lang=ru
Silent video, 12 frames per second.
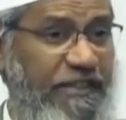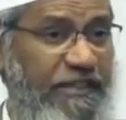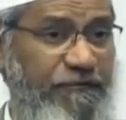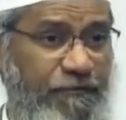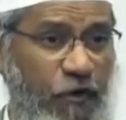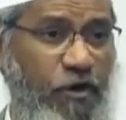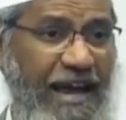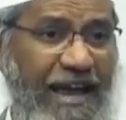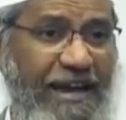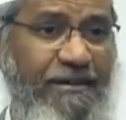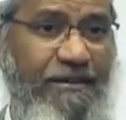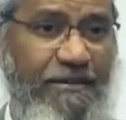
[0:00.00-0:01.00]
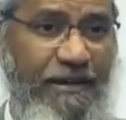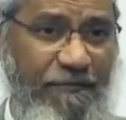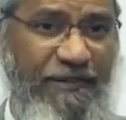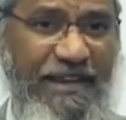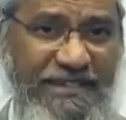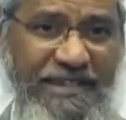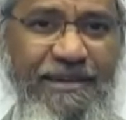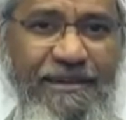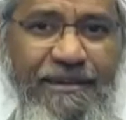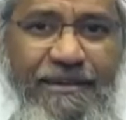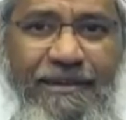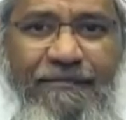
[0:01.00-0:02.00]
соответствующему всем этим
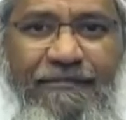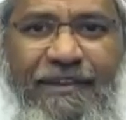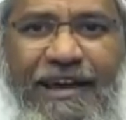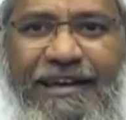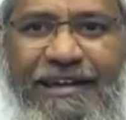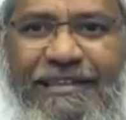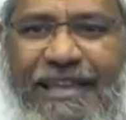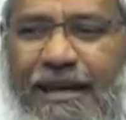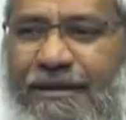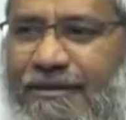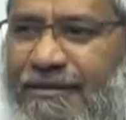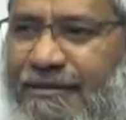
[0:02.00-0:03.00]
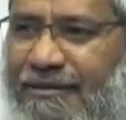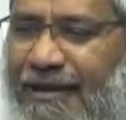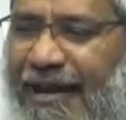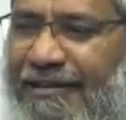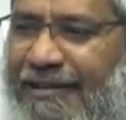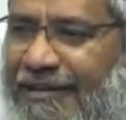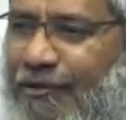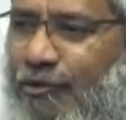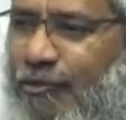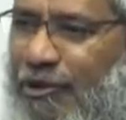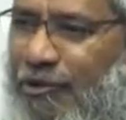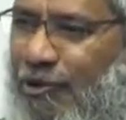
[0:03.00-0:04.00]
четырем характеристикам, то мы считаем,
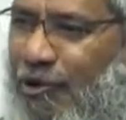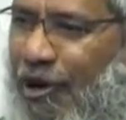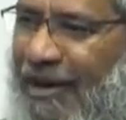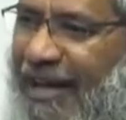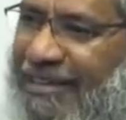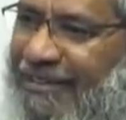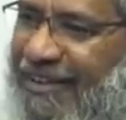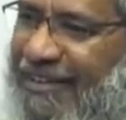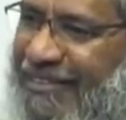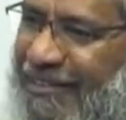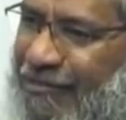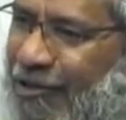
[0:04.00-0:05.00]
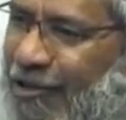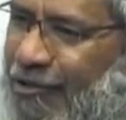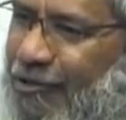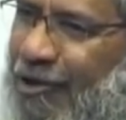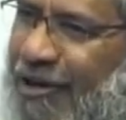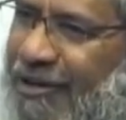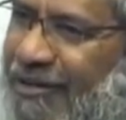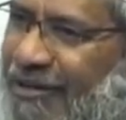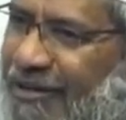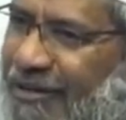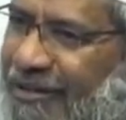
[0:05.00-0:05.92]
что это и есть истинный Бог. Иначе это